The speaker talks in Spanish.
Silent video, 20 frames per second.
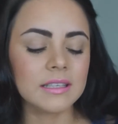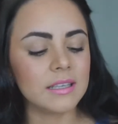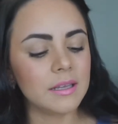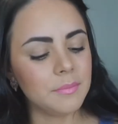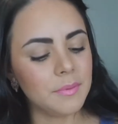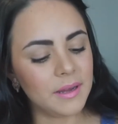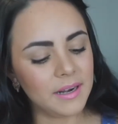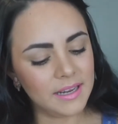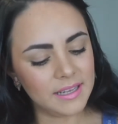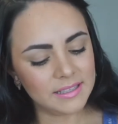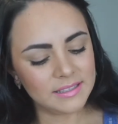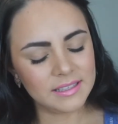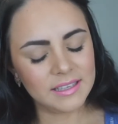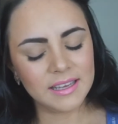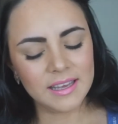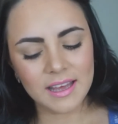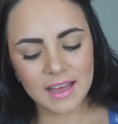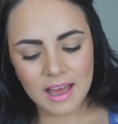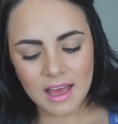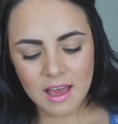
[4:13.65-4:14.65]
Se
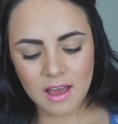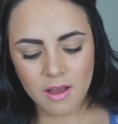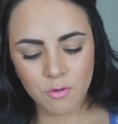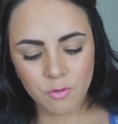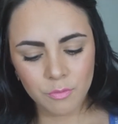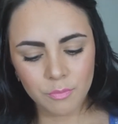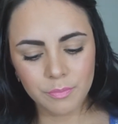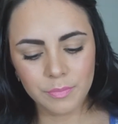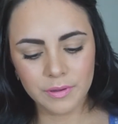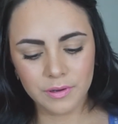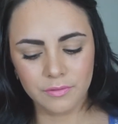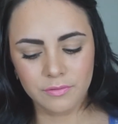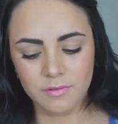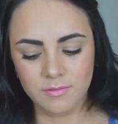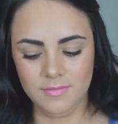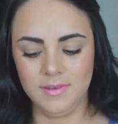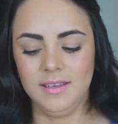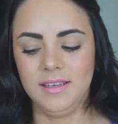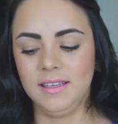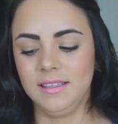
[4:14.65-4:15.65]
parece a un
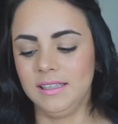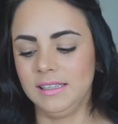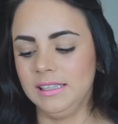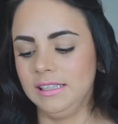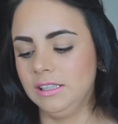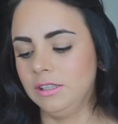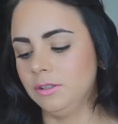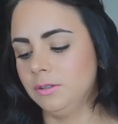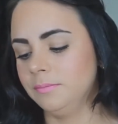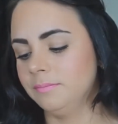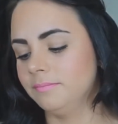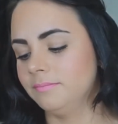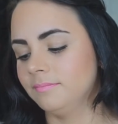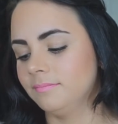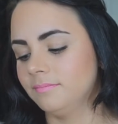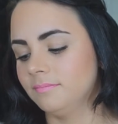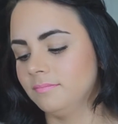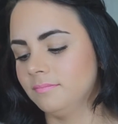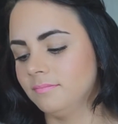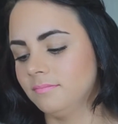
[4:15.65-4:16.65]
perfume que he tenido.
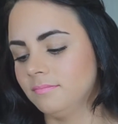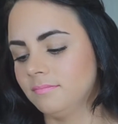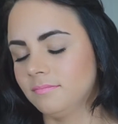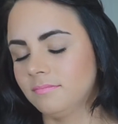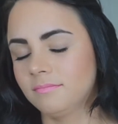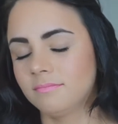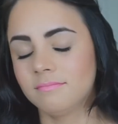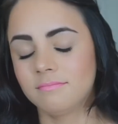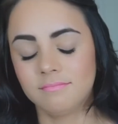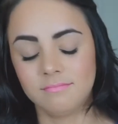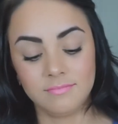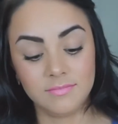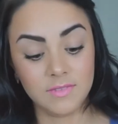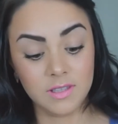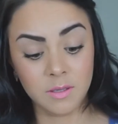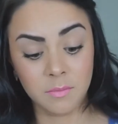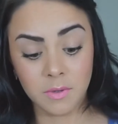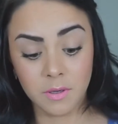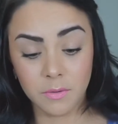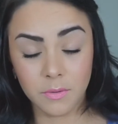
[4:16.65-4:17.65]

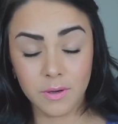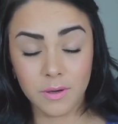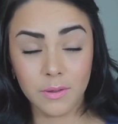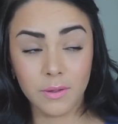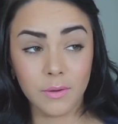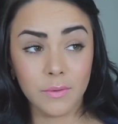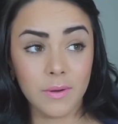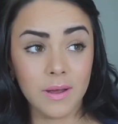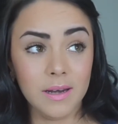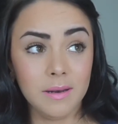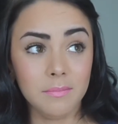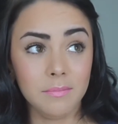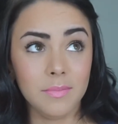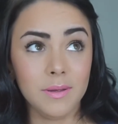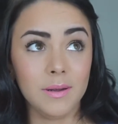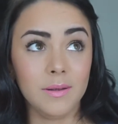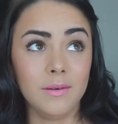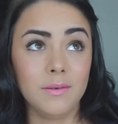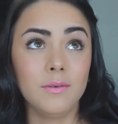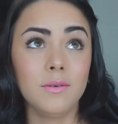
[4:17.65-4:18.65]
No me acuerdo cuál,
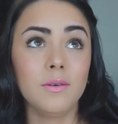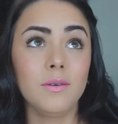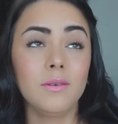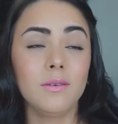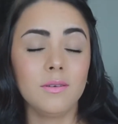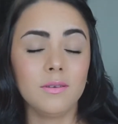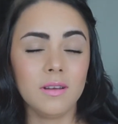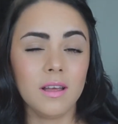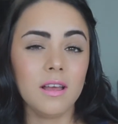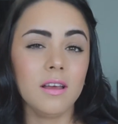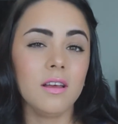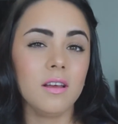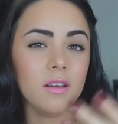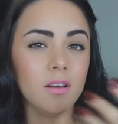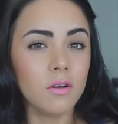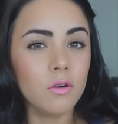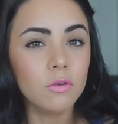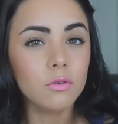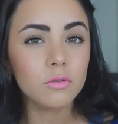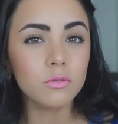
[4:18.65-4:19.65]
pero es un
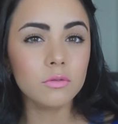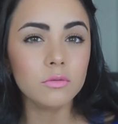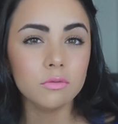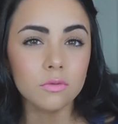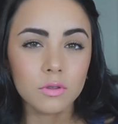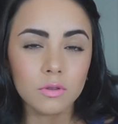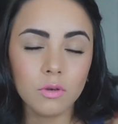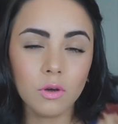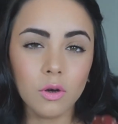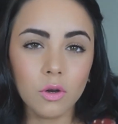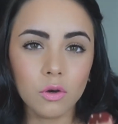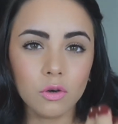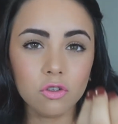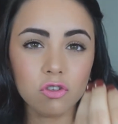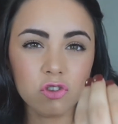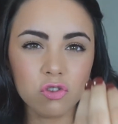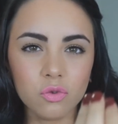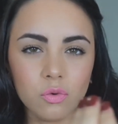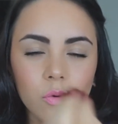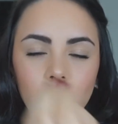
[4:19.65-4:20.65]
un, un olor
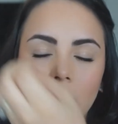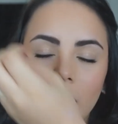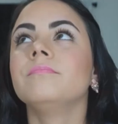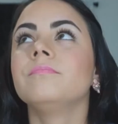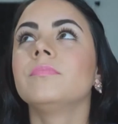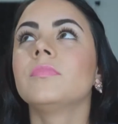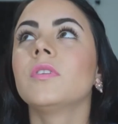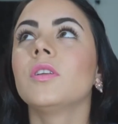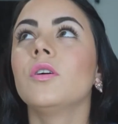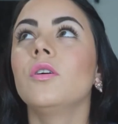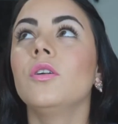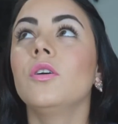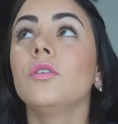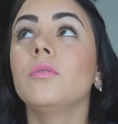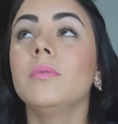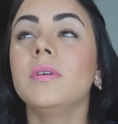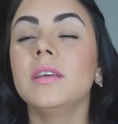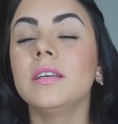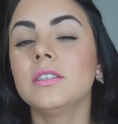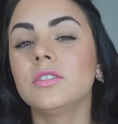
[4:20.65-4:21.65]
suave, un
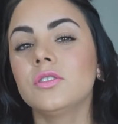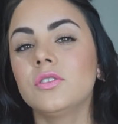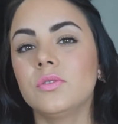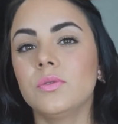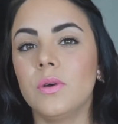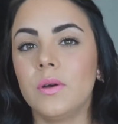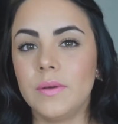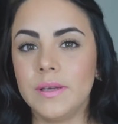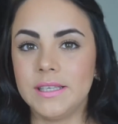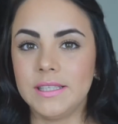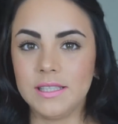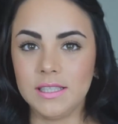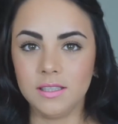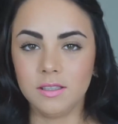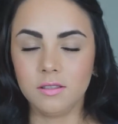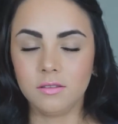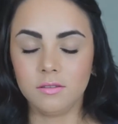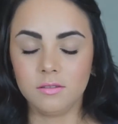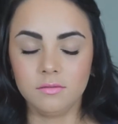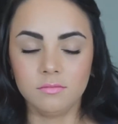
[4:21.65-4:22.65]
olor bien
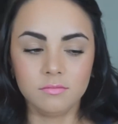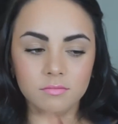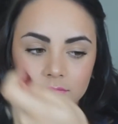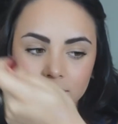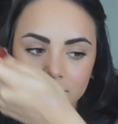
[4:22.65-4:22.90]
suavecito